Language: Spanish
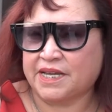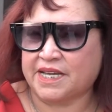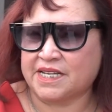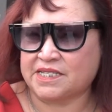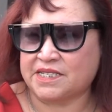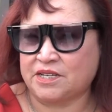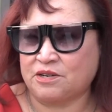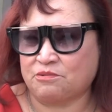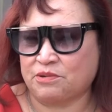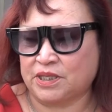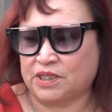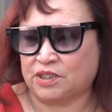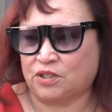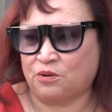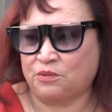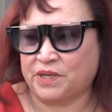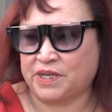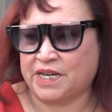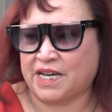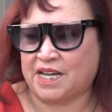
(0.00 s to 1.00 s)
que se
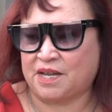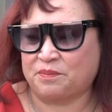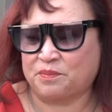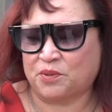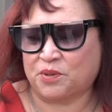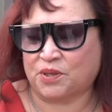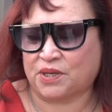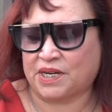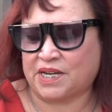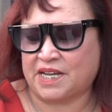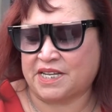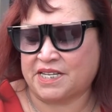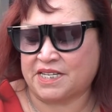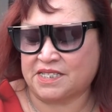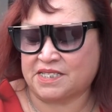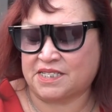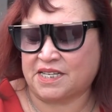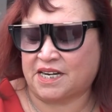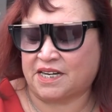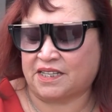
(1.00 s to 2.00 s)
encuentra ubicada por
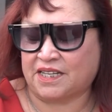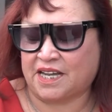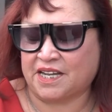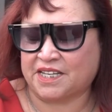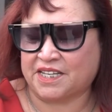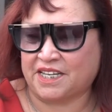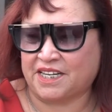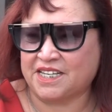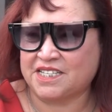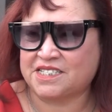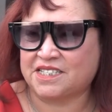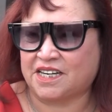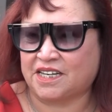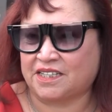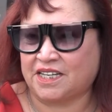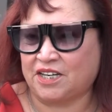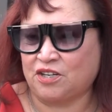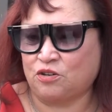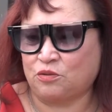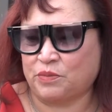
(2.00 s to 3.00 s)
calle Aquiles
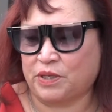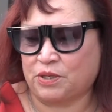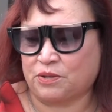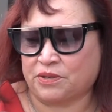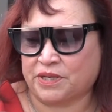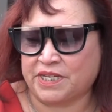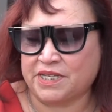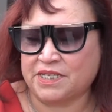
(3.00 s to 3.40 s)
Cerdán, número